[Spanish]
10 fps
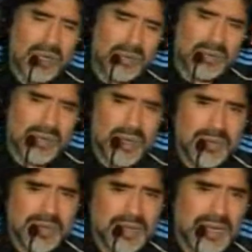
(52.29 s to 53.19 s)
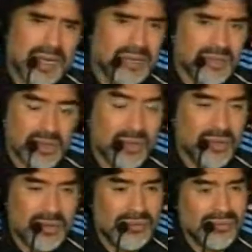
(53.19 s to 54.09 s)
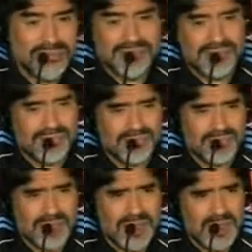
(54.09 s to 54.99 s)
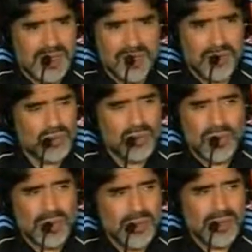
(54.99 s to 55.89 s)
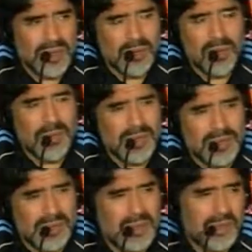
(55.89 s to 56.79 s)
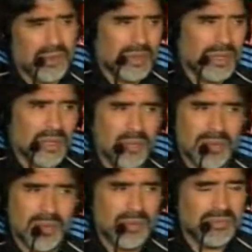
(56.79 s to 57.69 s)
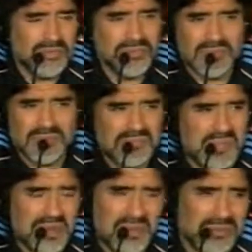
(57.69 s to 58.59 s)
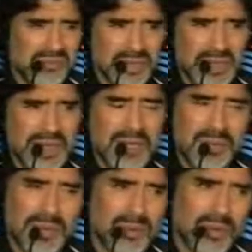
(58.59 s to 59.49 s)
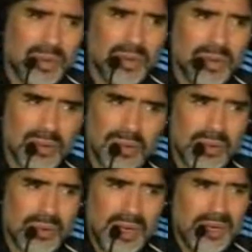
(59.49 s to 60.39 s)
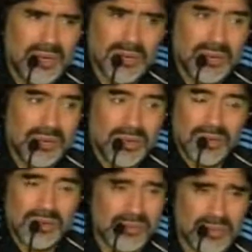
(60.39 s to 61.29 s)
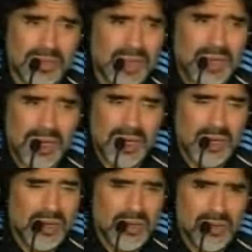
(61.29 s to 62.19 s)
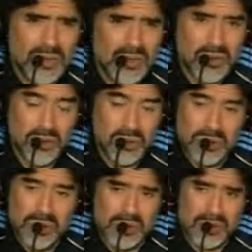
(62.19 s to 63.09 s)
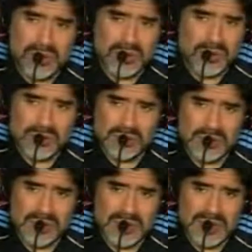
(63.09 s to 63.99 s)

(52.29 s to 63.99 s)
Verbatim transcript: tuvieron la posibilidad de meterla y nosotros no. O sea, no, yo no hablo de equipo partido, equipo... No, el equipo jugó, jugó bien, no tuvo no tuvo